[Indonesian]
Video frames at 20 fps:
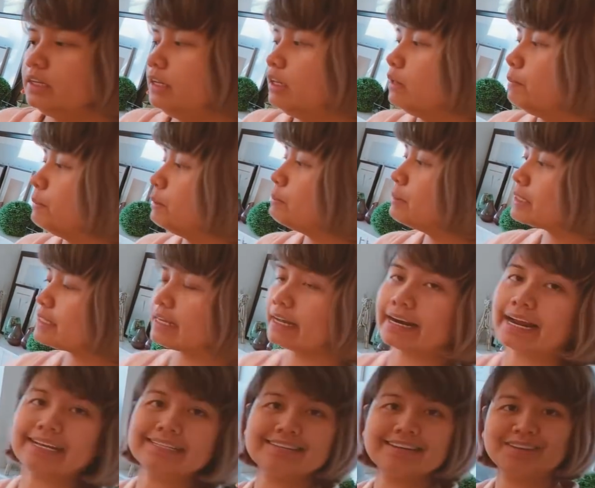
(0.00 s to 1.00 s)
jadi lebih
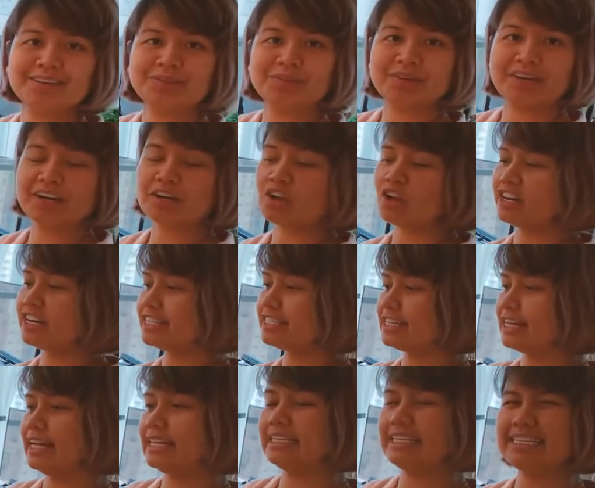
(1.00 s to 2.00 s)
besar aja gitu kan kalau ada
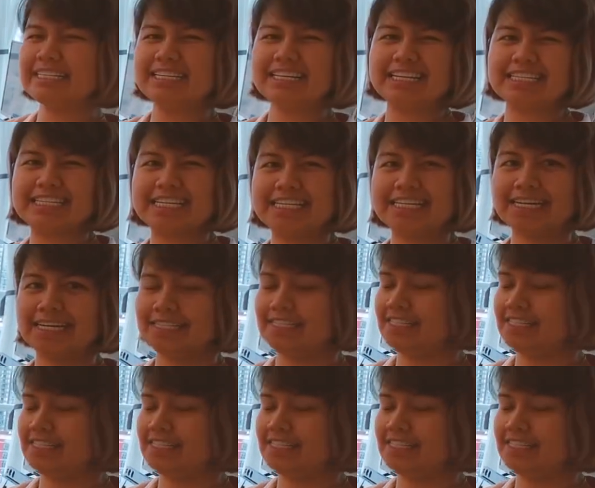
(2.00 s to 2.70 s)
sekatnya jadi kesannya